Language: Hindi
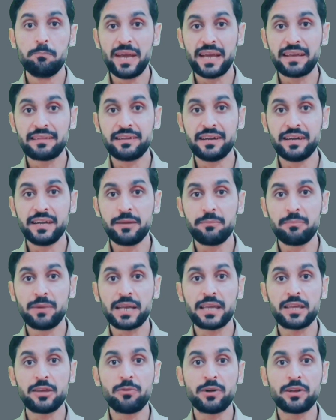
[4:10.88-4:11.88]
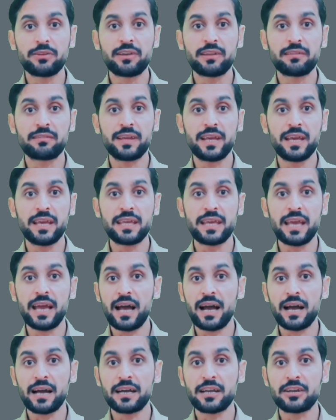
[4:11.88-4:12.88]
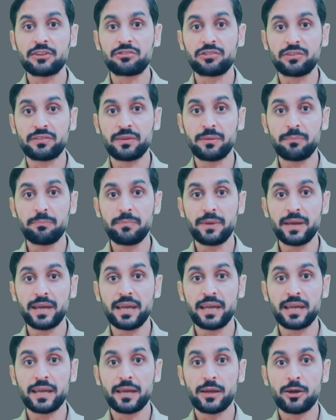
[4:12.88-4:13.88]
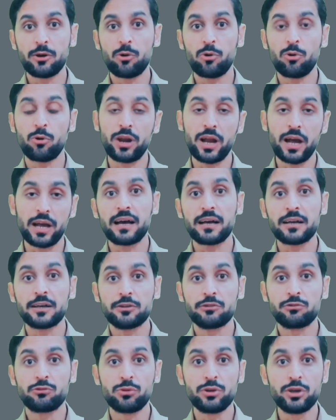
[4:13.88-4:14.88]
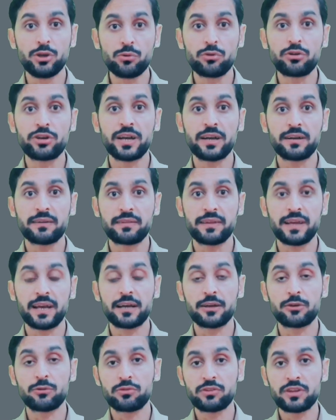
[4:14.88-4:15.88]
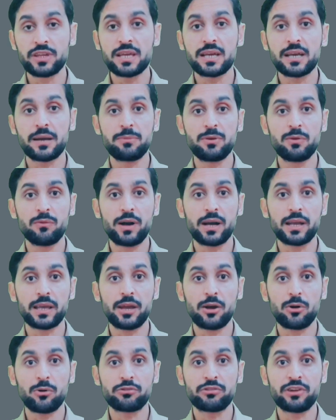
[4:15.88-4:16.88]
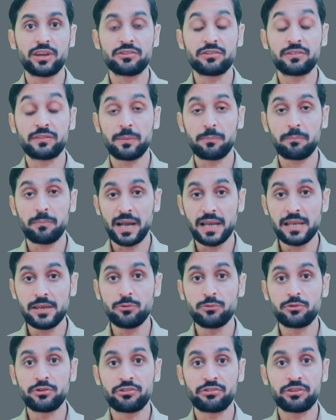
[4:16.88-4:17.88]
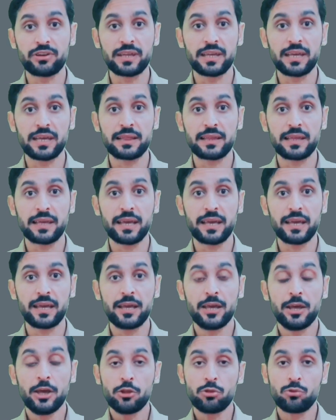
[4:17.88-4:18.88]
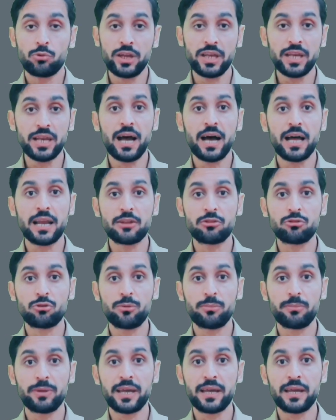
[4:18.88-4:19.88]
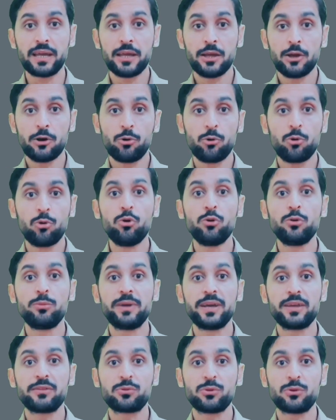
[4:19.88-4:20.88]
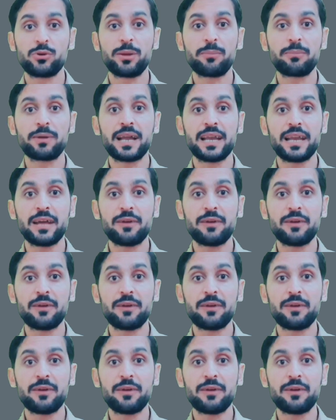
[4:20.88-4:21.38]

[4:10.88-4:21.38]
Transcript: मैग्जीडीमा की वजह से या अगर जिसम में खुराकी जो न्यूट्रिएंट्स हैं अगर उसकी कमी वाक़ हो जाए जिसे माल न्यूट्रिशन कहते हैं तो इन हालतों में खून में सोडियम का